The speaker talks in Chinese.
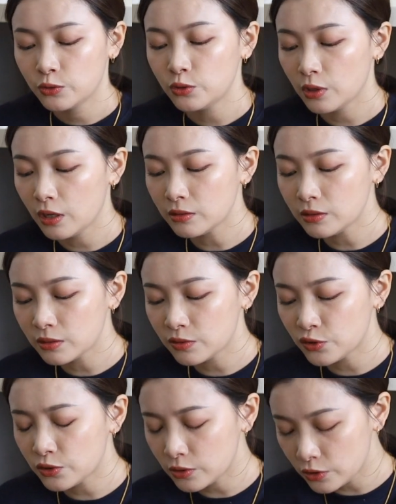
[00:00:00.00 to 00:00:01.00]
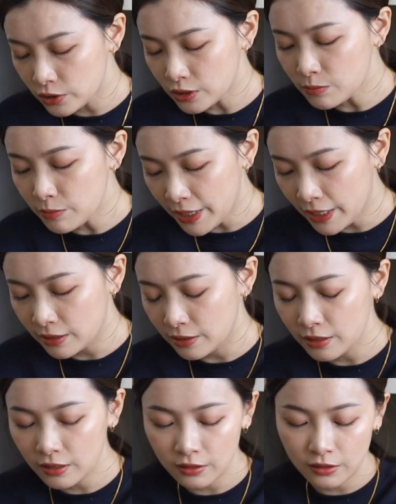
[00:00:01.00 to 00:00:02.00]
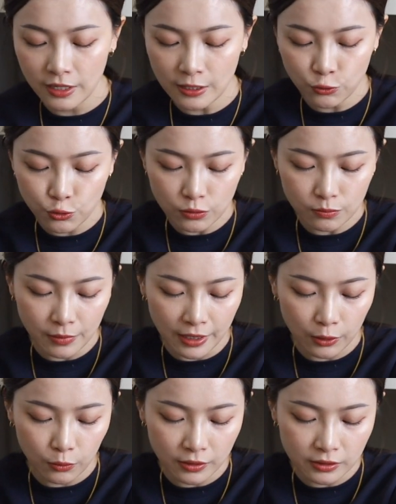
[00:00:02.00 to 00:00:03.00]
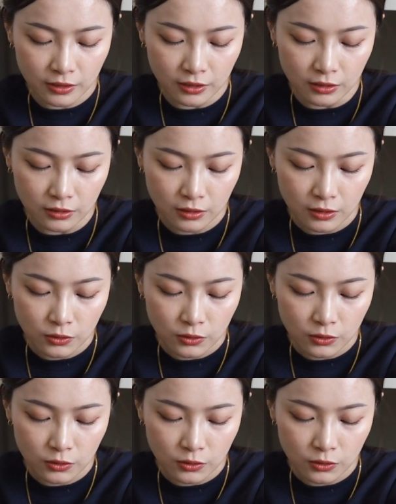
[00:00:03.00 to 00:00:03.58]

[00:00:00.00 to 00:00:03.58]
九号是知美的一个烟熏玫瑰色。